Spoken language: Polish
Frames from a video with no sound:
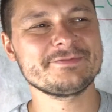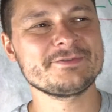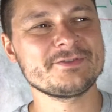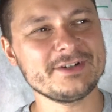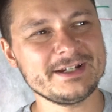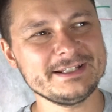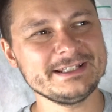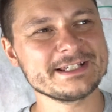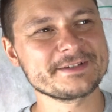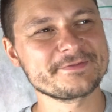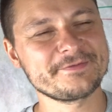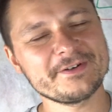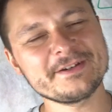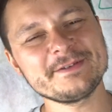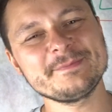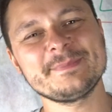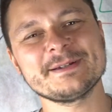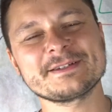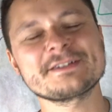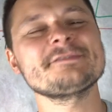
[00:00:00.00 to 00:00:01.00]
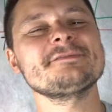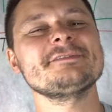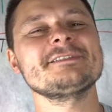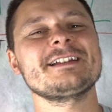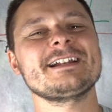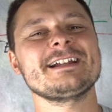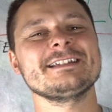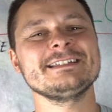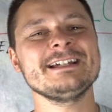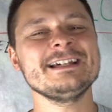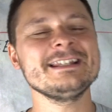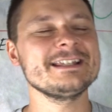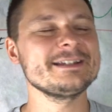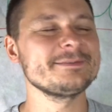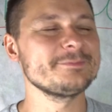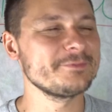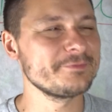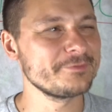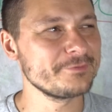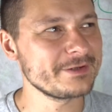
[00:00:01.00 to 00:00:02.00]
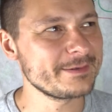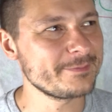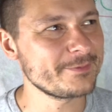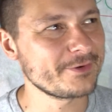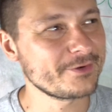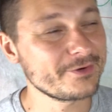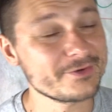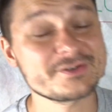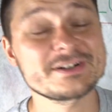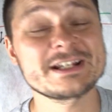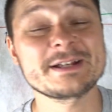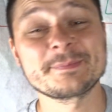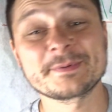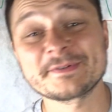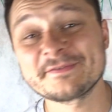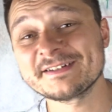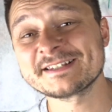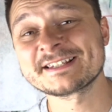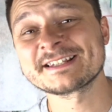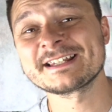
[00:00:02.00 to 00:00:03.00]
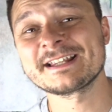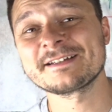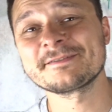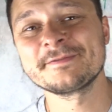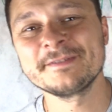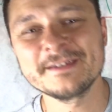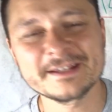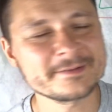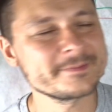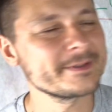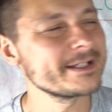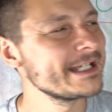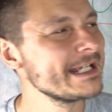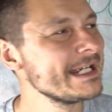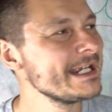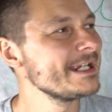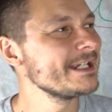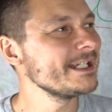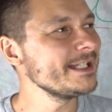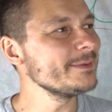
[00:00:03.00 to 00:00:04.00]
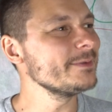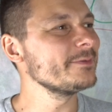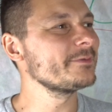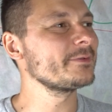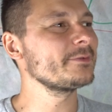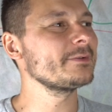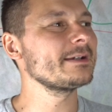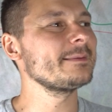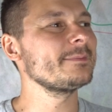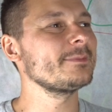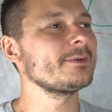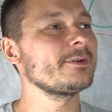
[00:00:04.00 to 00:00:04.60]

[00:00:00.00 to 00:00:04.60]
wczoraj na swoim bazowym kanale mówiłem o kosztach prowadzenia firmy i mówiłem